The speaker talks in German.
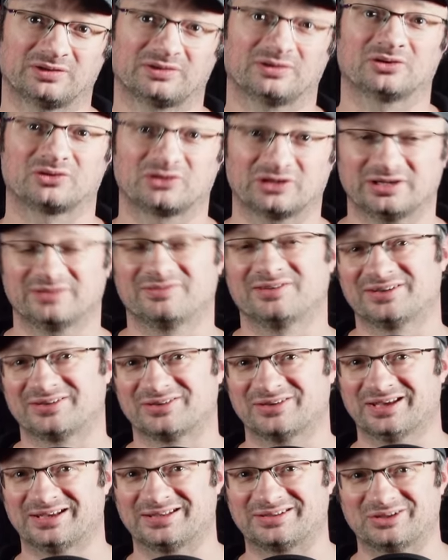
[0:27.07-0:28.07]
Ist auch
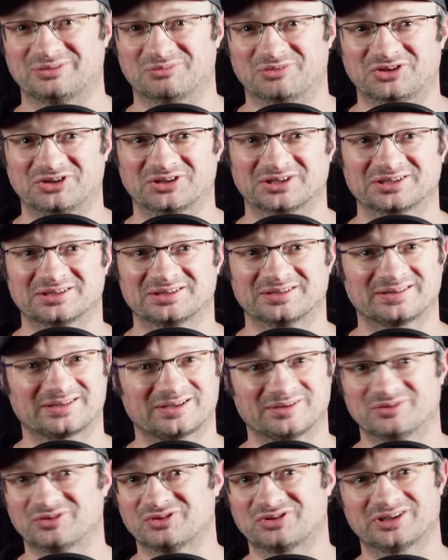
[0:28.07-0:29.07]
teilweise echt ziemlich irre, das
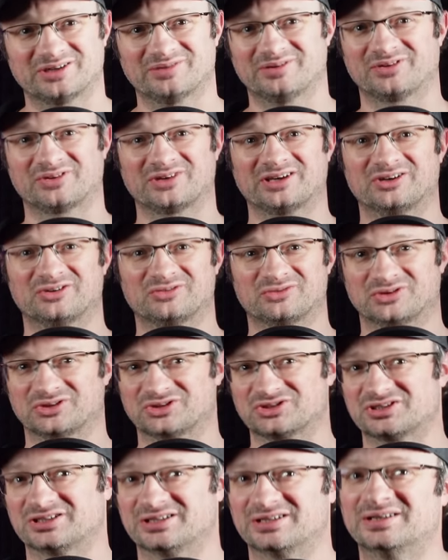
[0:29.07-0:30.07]
kann man sich teilweise gar nicht
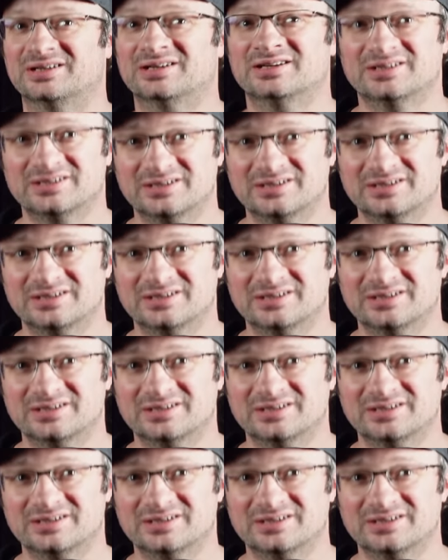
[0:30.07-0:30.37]
vorstellen vorstellen.